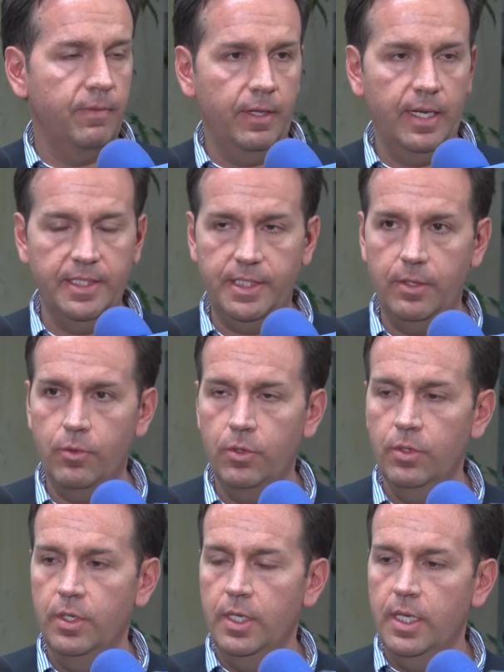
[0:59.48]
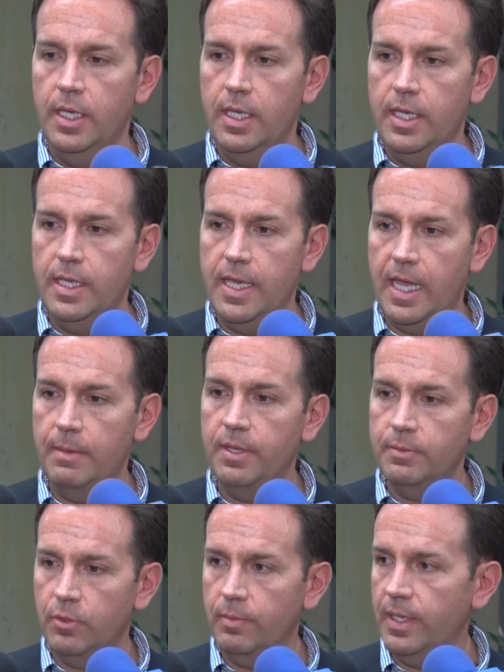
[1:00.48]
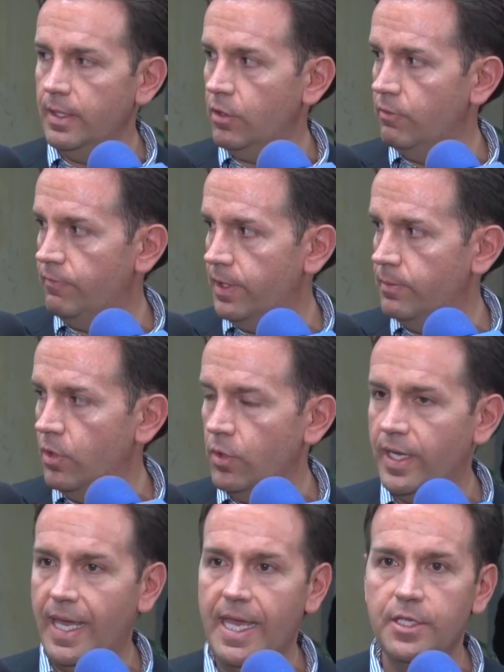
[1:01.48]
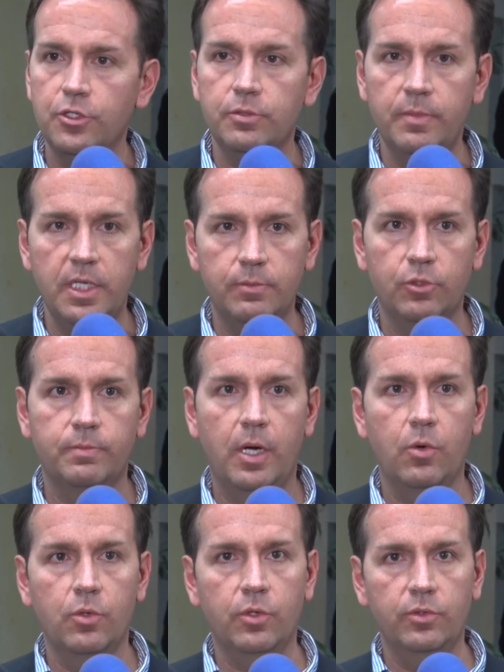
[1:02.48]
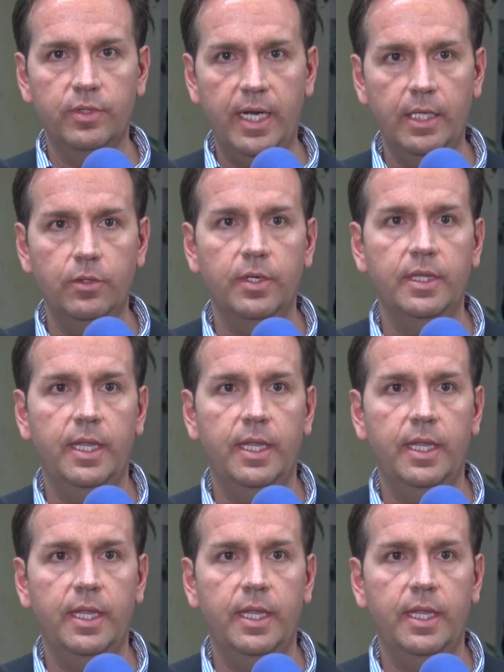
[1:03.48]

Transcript: lesivo, y él mismo me confirmó que ellos mismos, bajo un contrato que